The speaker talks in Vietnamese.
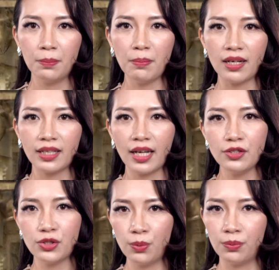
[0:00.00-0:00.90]
bằng
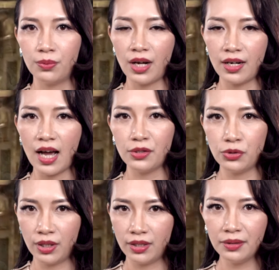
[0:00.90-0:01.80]
cách dùng radar
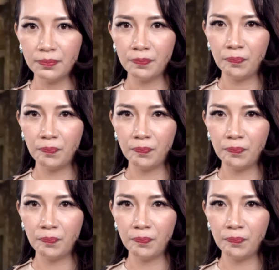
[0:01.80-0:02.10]
xuyên đất.